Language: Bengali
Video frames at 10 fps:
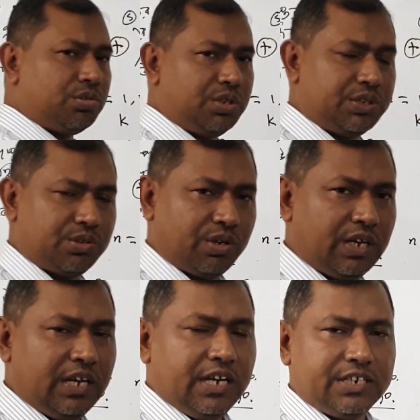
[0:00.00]
শক্তি স্তর
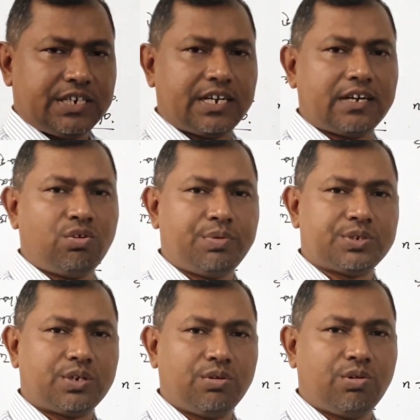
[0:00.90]
সেখানকার
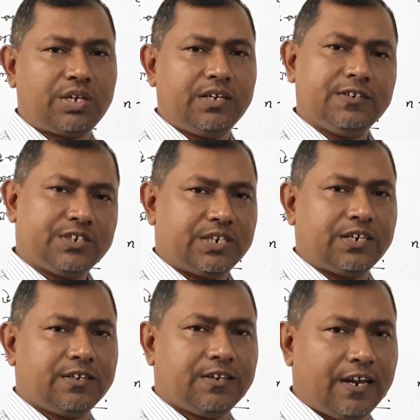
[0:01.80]
উপস্তরগুলো কি
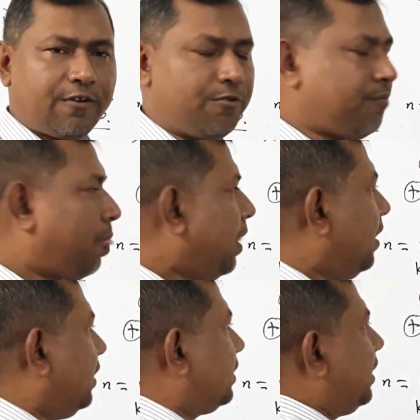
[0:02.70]
সেটা লেখো
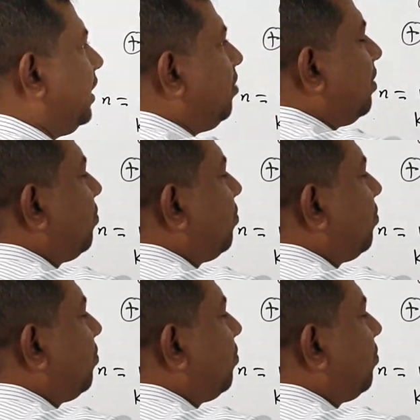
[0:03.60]
তাহলে এন এর মান